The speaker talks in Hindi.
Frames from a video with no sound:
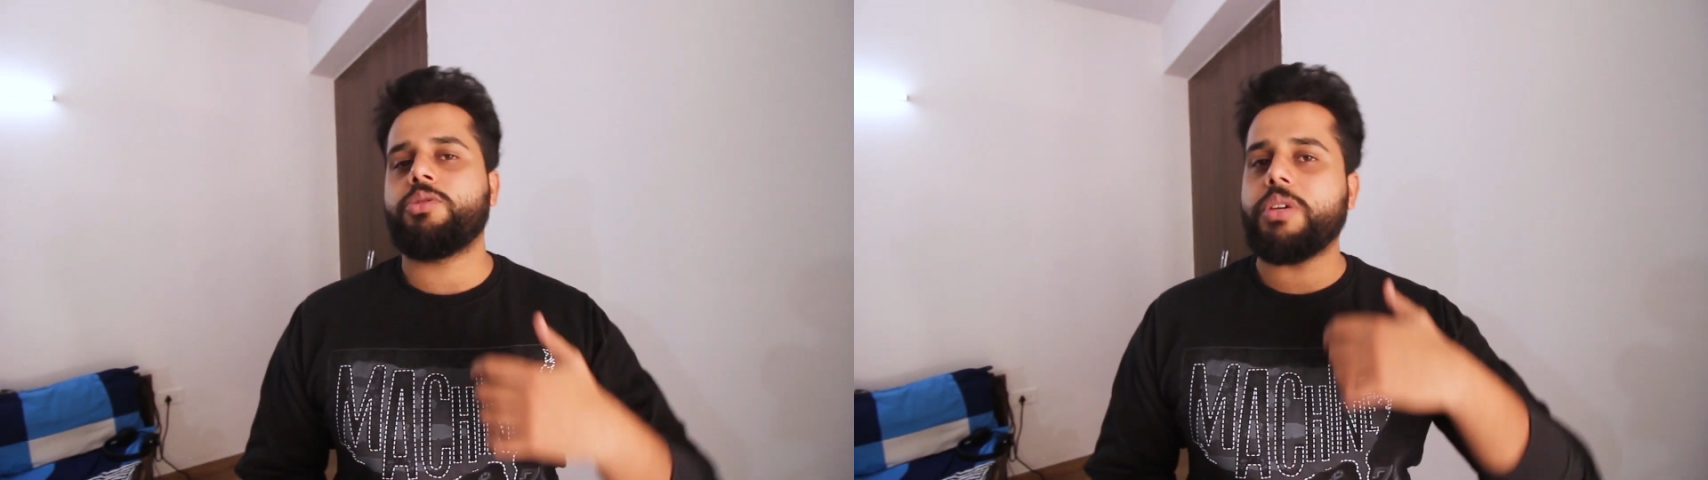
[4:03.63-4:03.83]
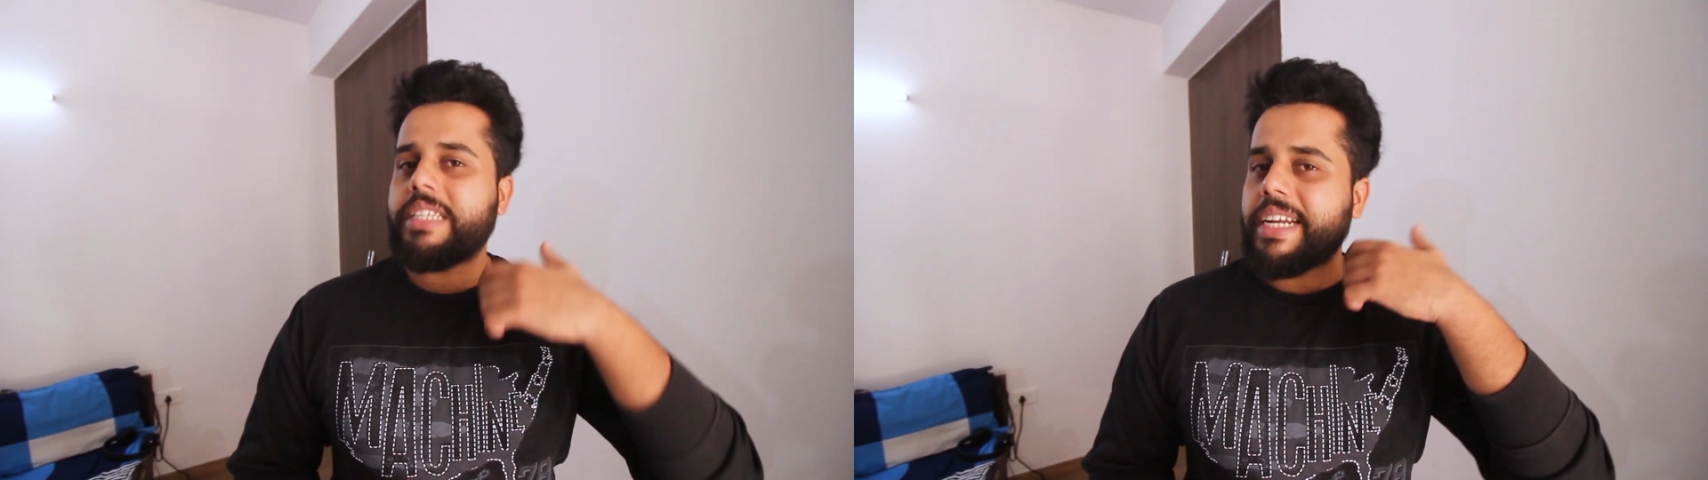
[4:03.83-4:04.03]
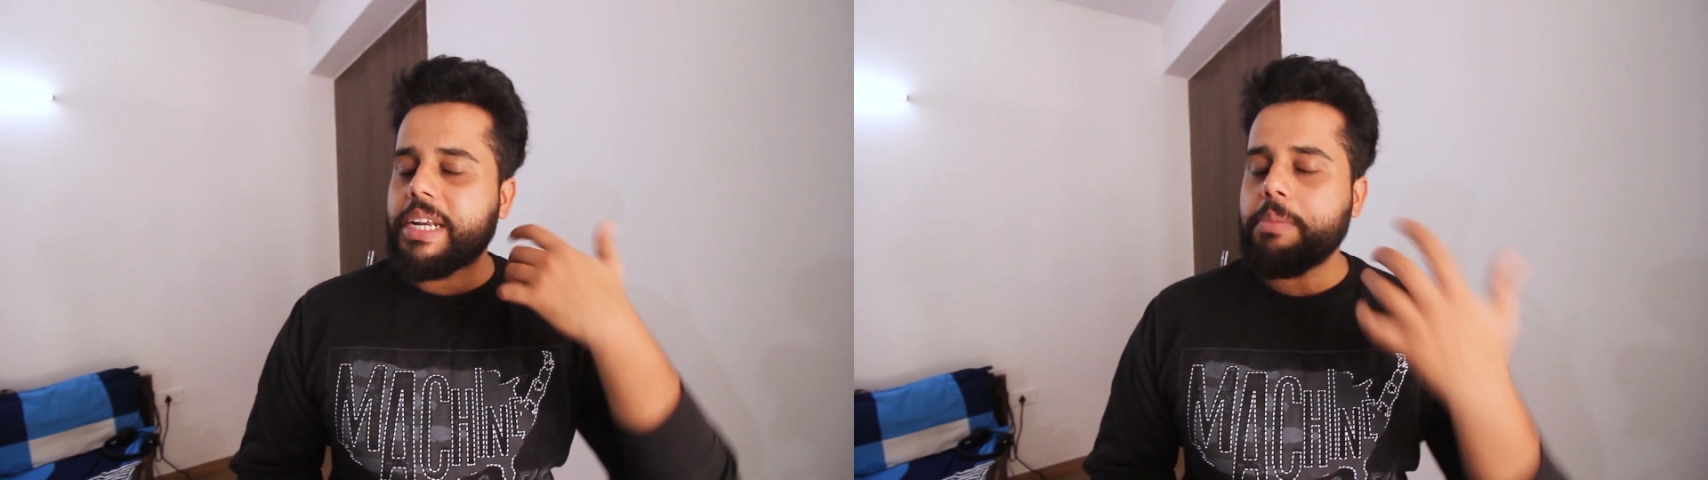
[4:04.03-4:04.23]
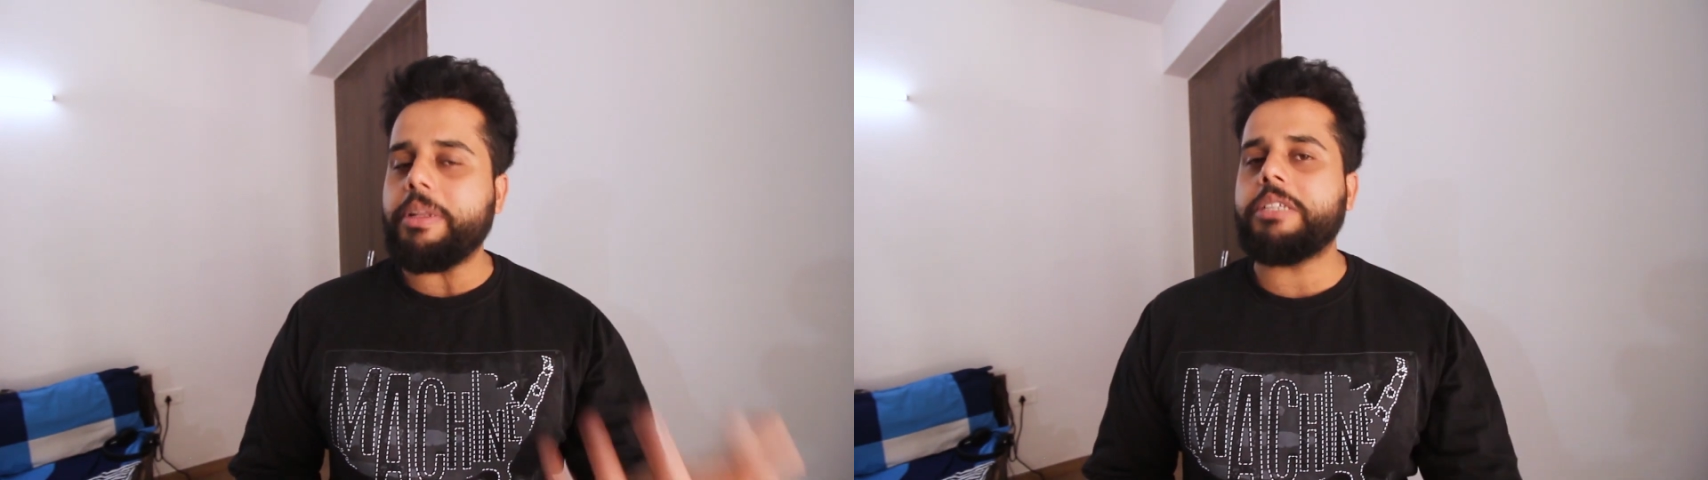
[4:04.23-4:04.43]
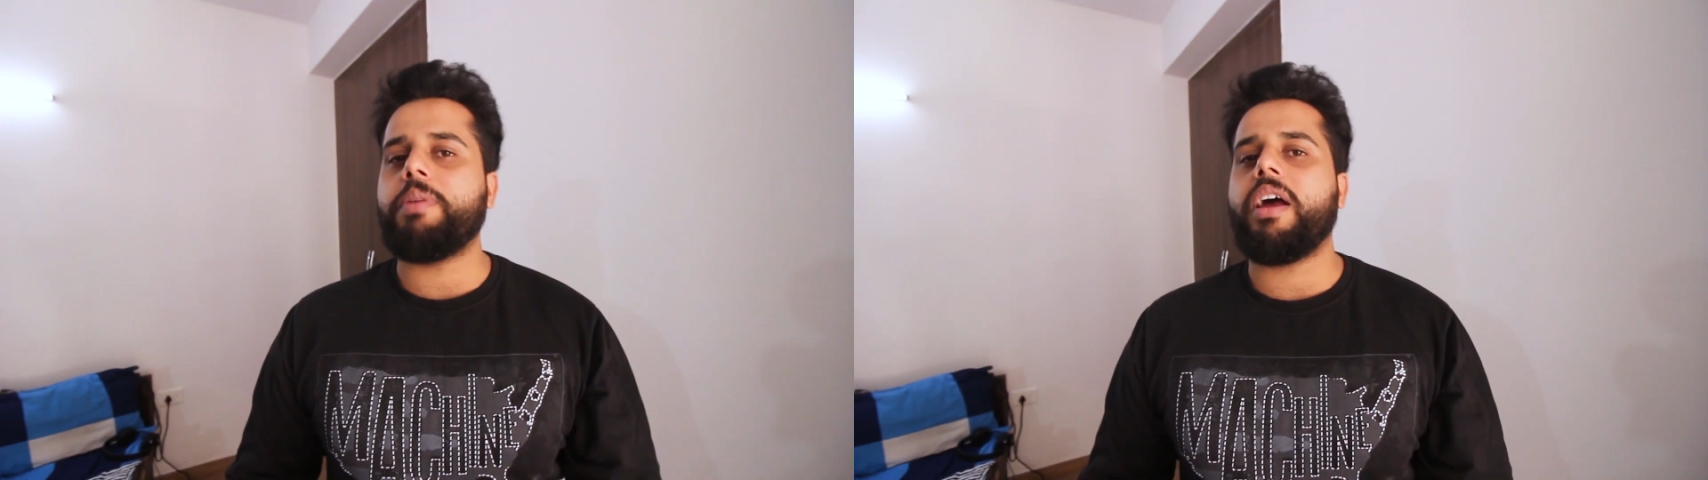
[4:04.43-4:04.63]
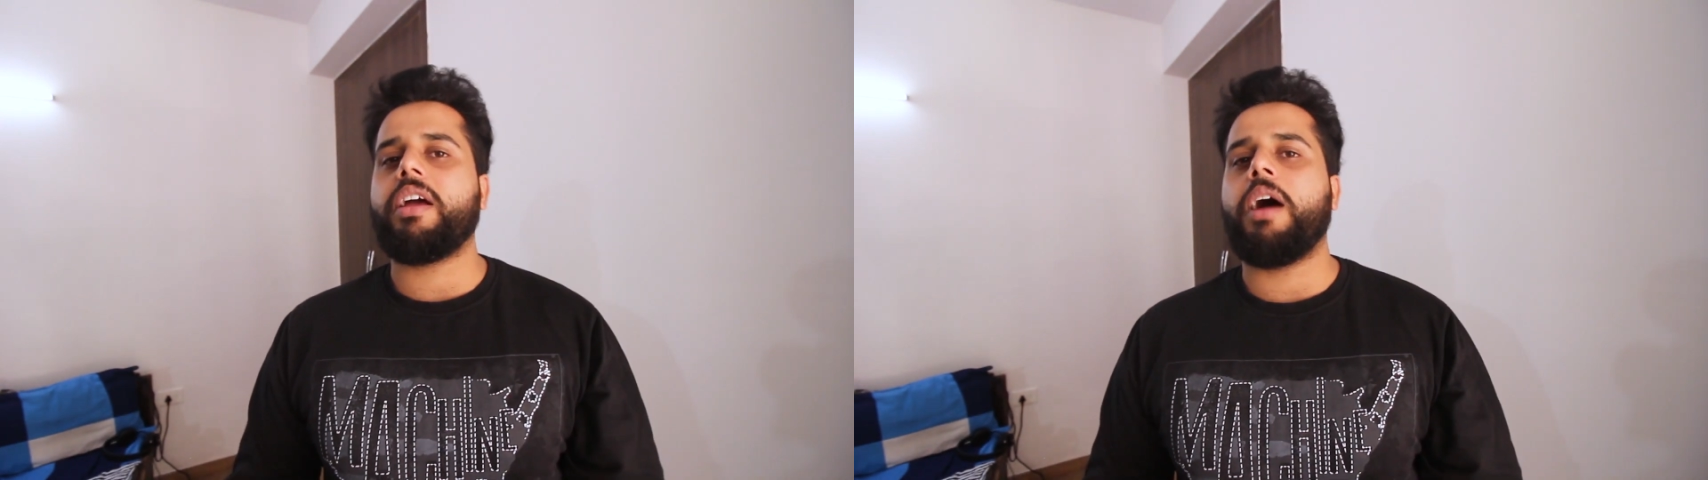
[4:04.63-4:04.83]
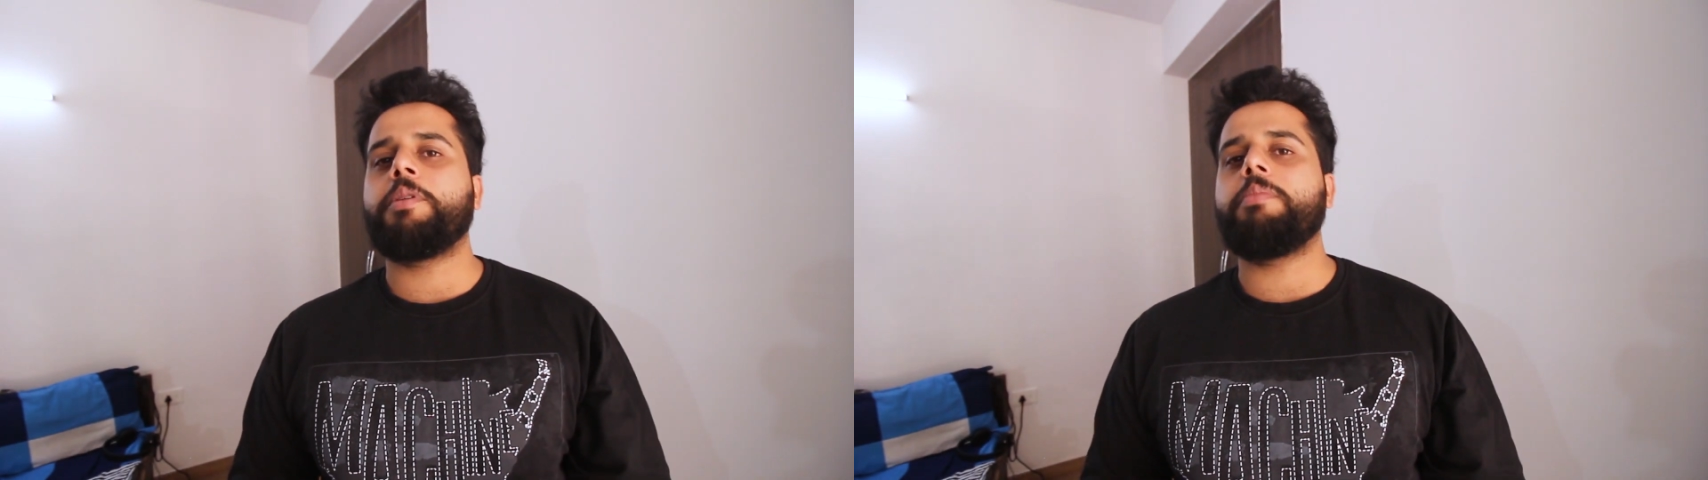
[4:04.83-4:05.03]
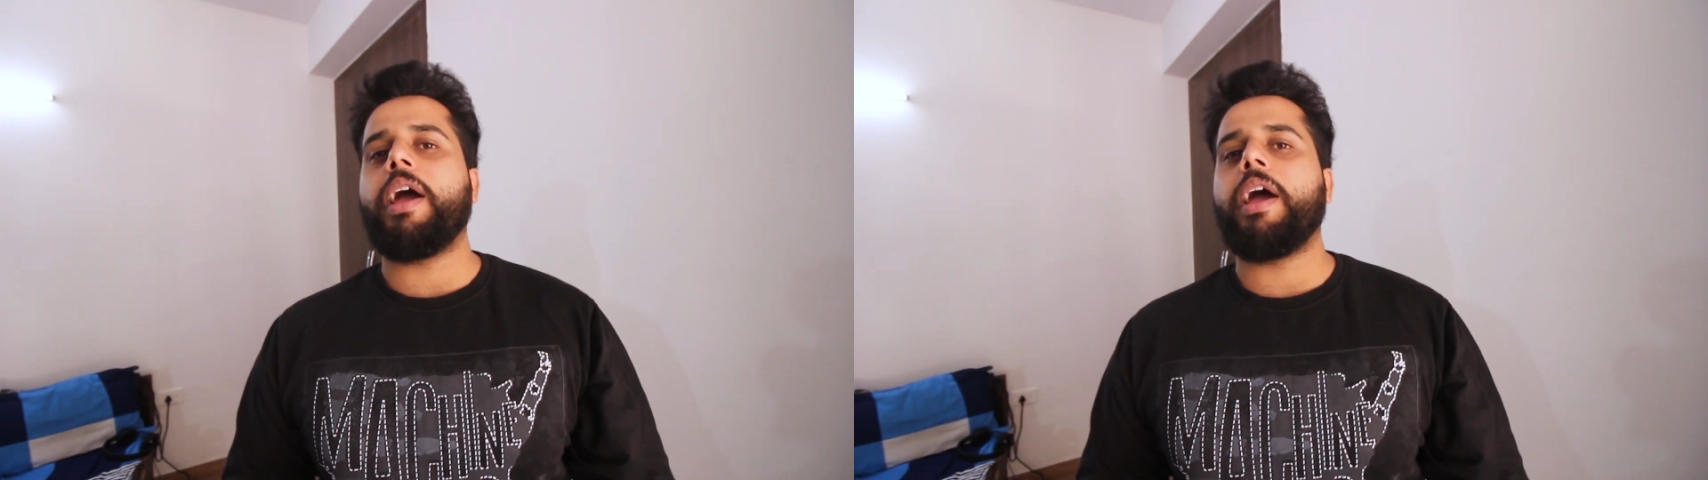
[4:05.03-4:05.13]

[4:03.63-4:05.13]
सो इसलिए ट्रिपल स्पार्क आपकी